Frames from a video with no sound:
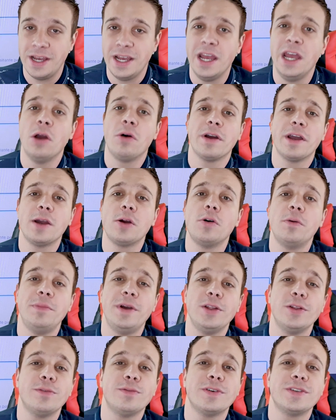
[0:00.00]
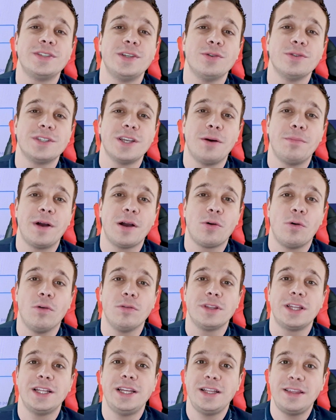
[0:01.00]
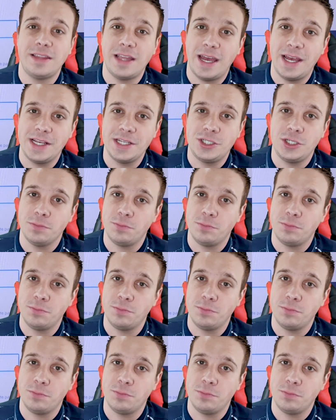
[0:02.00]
Eu recomendo você usar uma conta de teste,